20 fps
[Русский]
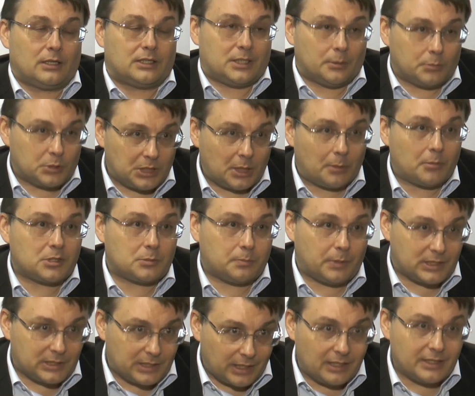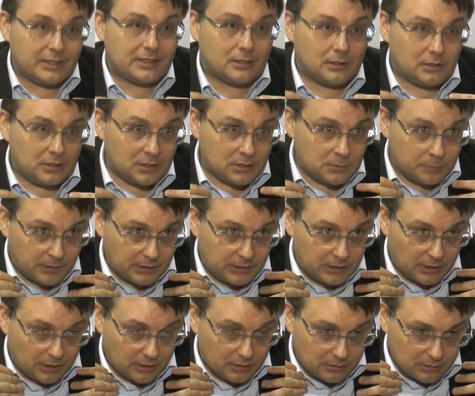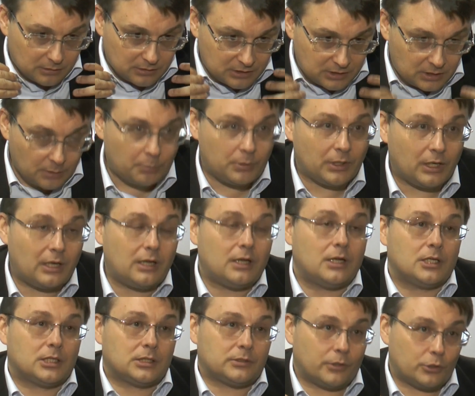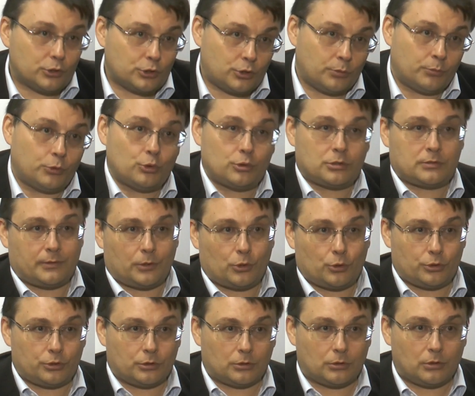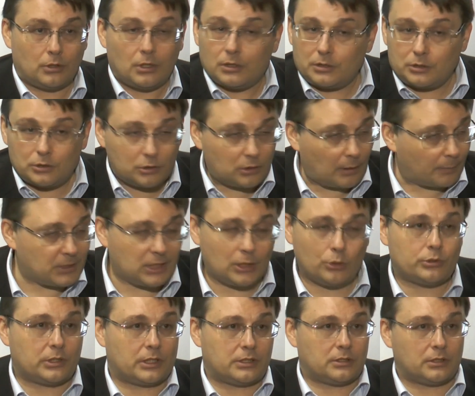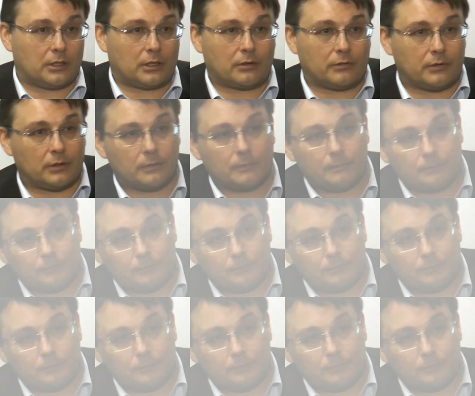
тем самым спасали, несмотря себя, свою семью и свою родину. Абсолютно одинаково.